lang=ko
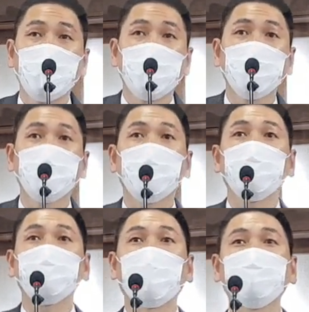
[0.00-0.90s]
그런데
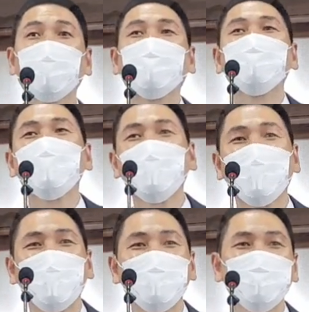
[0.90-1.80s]
그
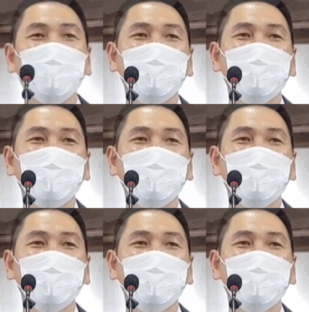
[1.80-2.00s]
자매님은요.